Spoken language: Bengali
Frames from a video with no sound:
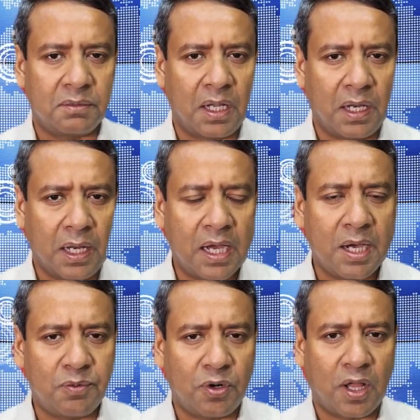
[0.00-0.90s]
তার
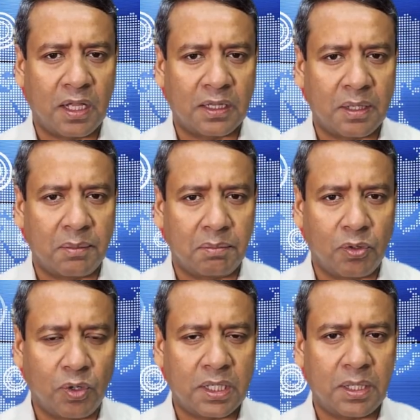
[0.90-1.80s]
লেখাপড়া তার
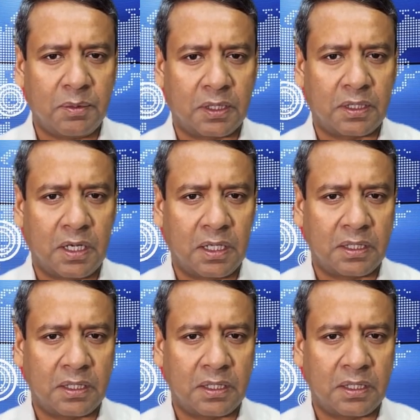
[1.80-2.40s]
কথাবার্তা